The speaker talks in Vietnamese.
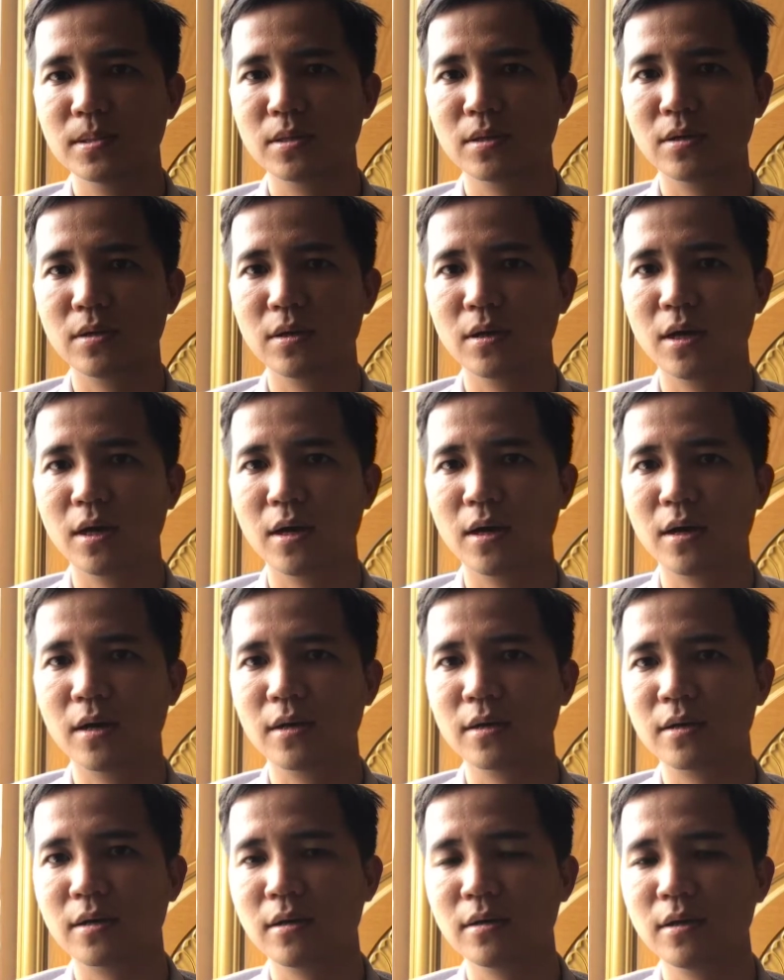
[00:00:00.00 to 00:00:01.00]
rồi à,
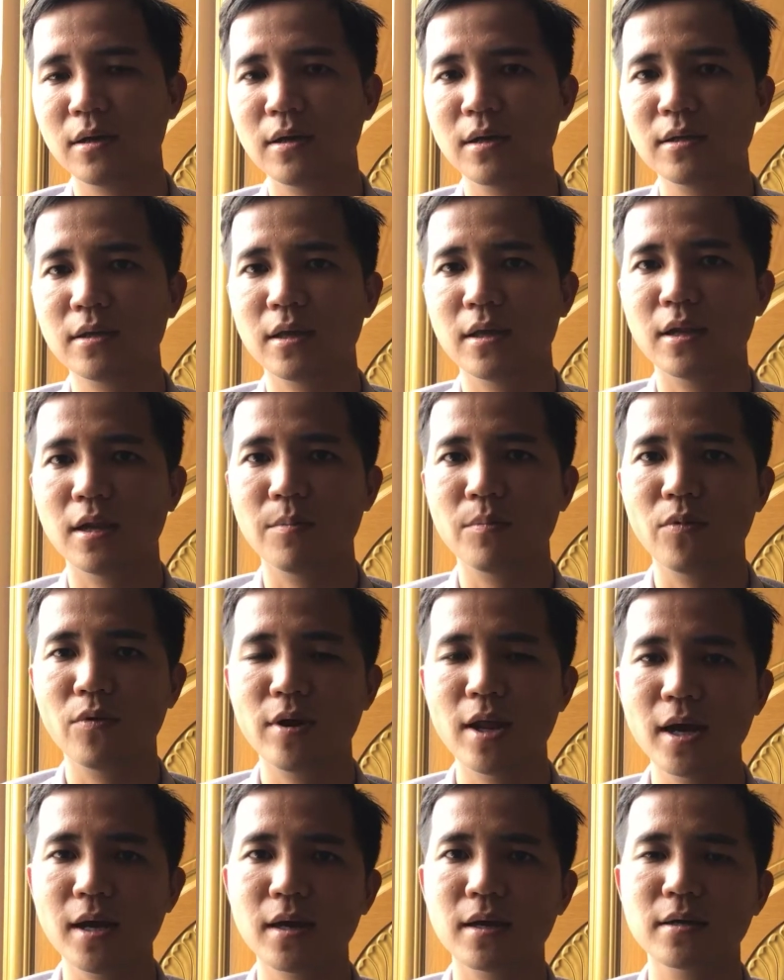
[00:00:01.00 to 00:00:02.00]
có những anh chị là
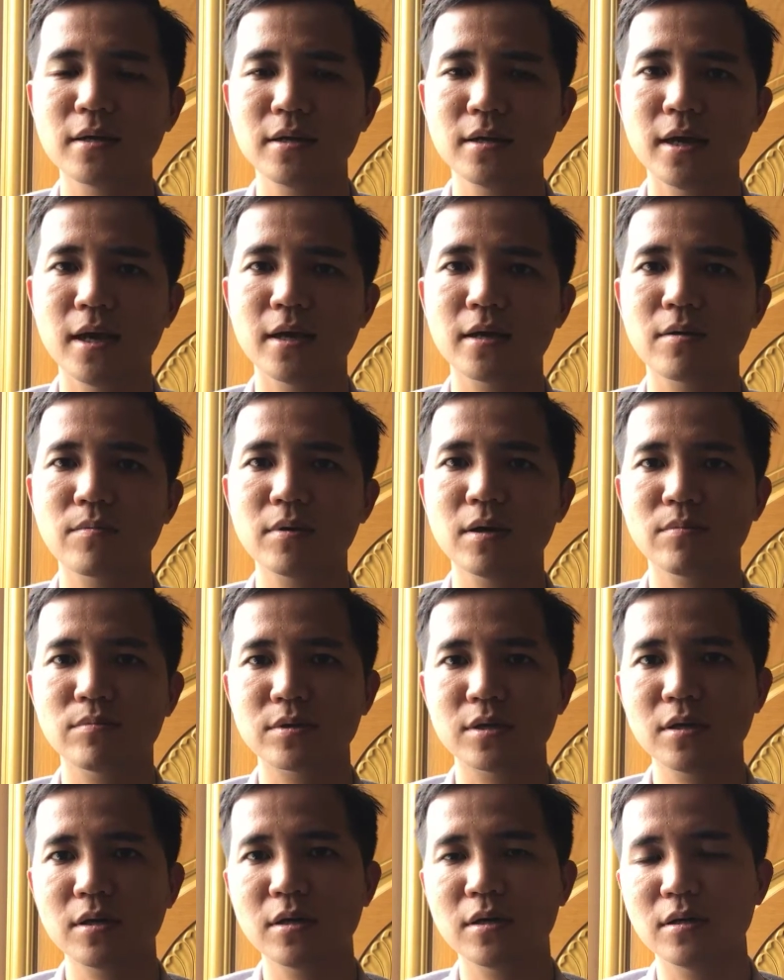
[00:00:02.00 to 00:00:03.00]
mua đất ở dưới này cũng đồng
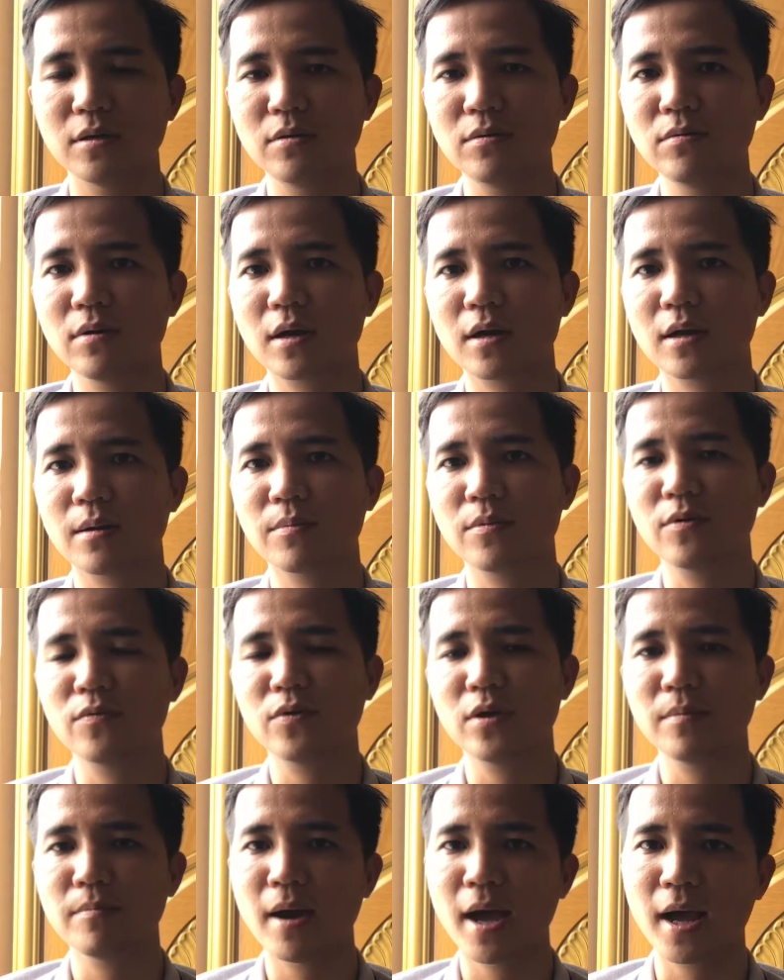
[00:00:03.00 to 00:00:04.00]
sở hữu hoặc là mua
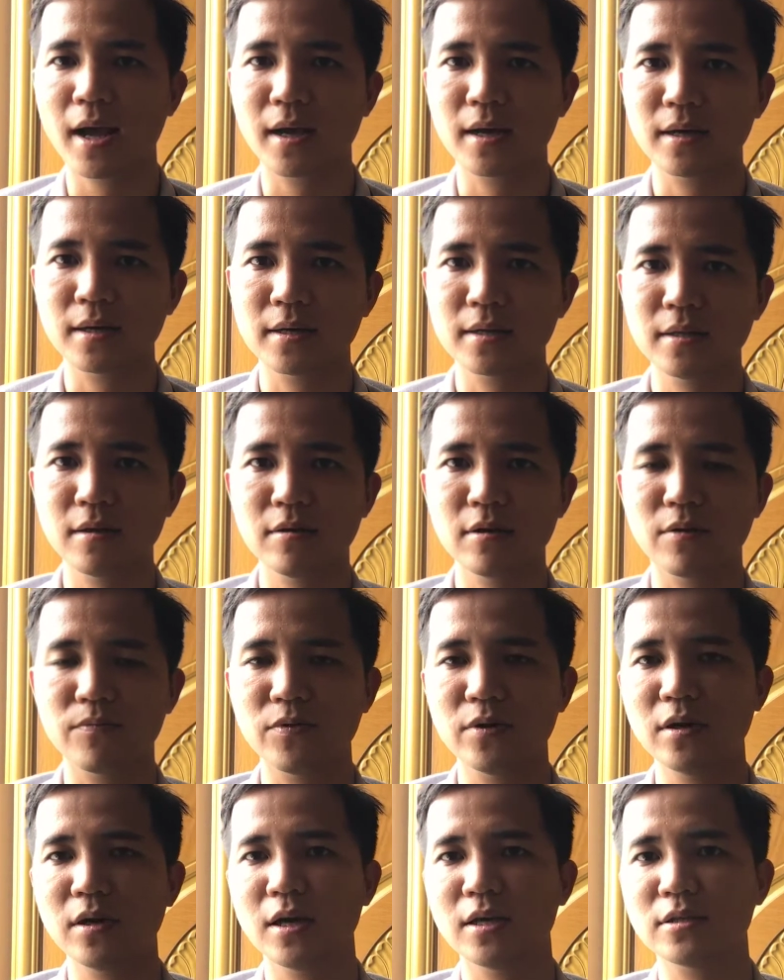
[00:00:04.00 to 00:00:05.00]
vi bằng do địa
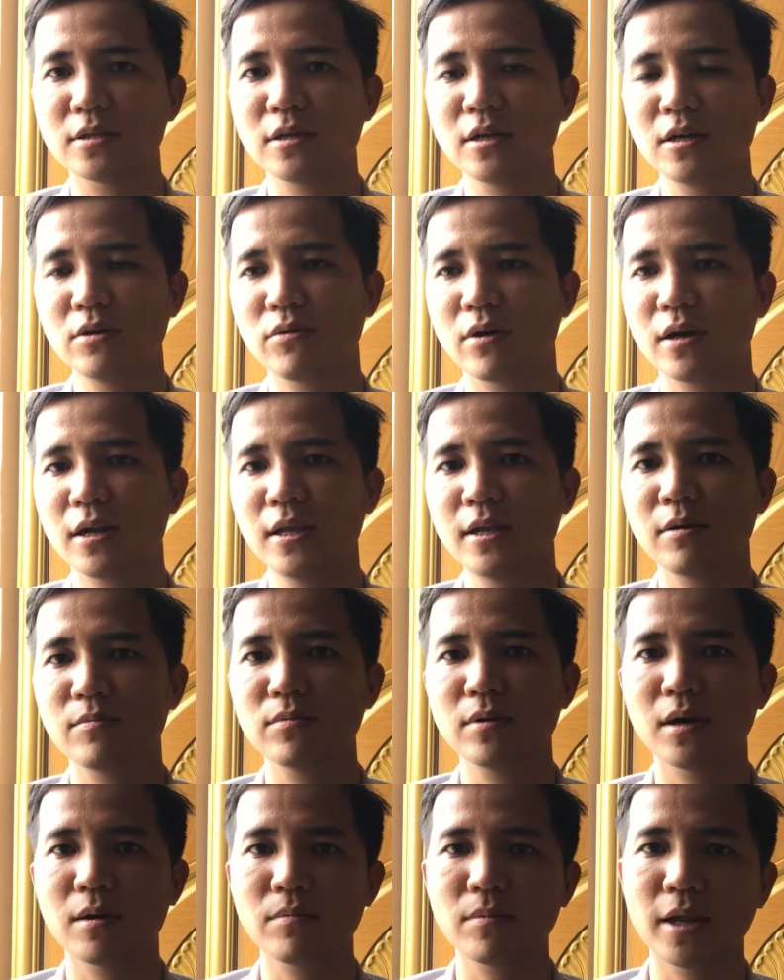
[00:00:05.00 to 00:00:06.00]
phương ngày xưa nó quản lý
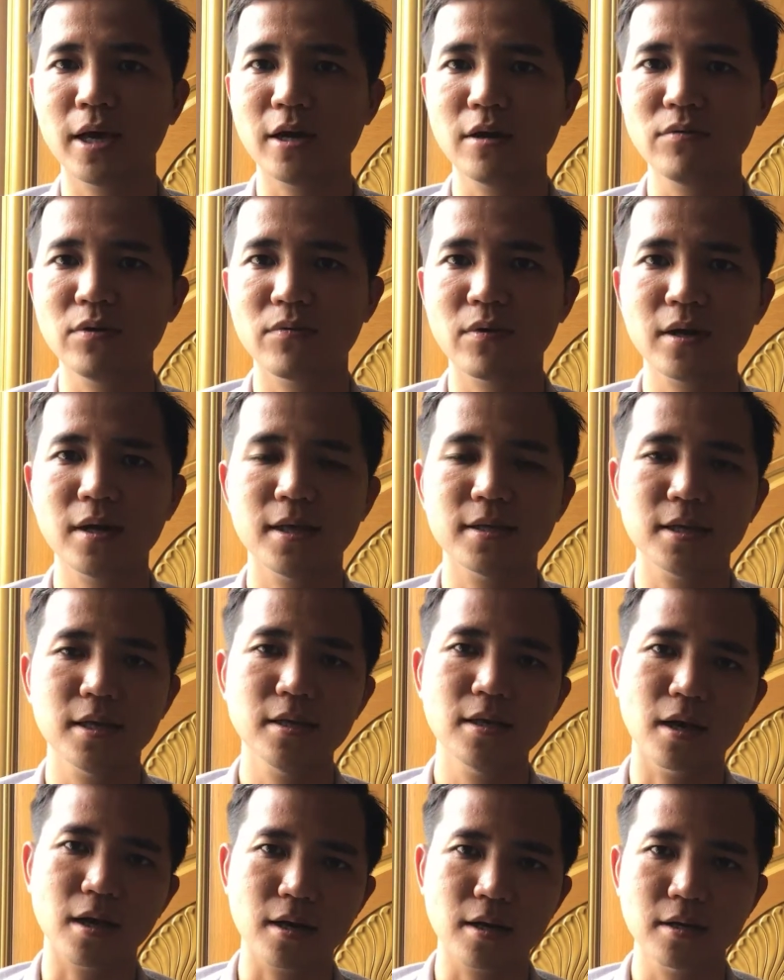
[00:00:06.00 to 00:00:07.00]
lỏng, lỏng lẻo về vấn đề
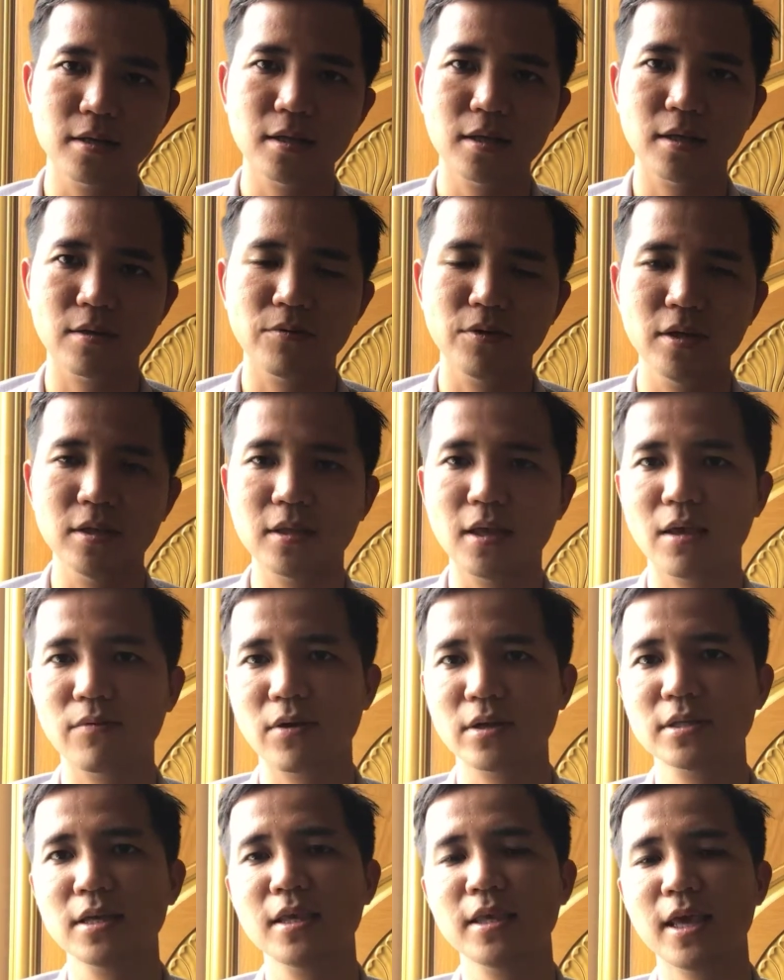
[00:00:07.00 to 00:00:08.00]
xây dựng đó, thì quý anh chị
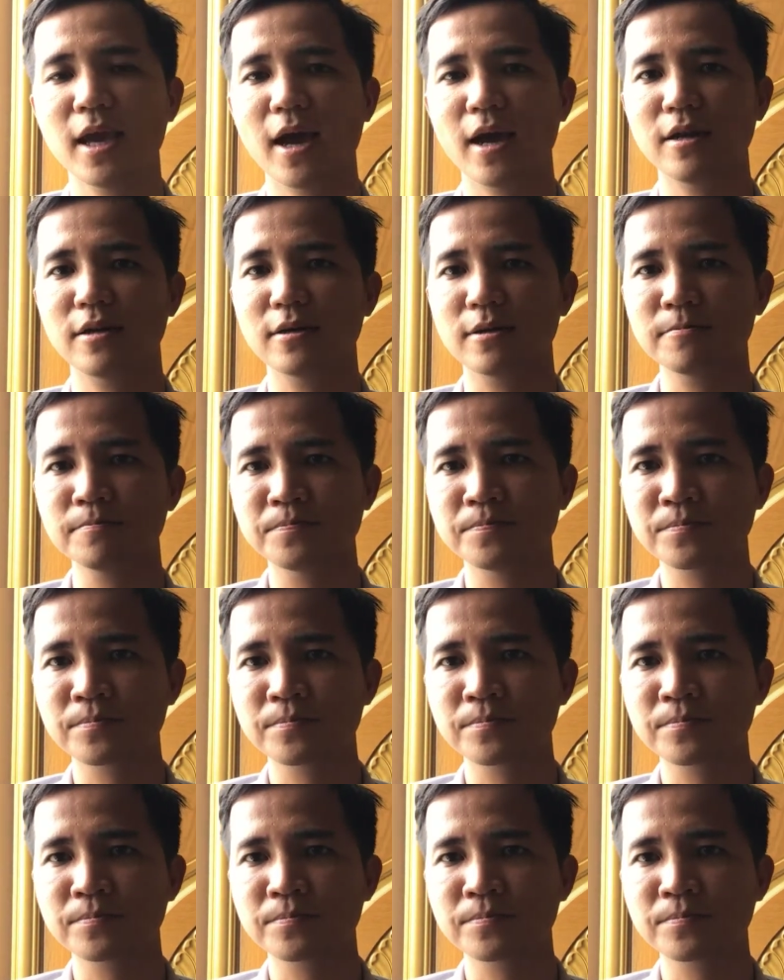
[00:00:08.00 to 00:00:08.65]
vẫn xây nhà được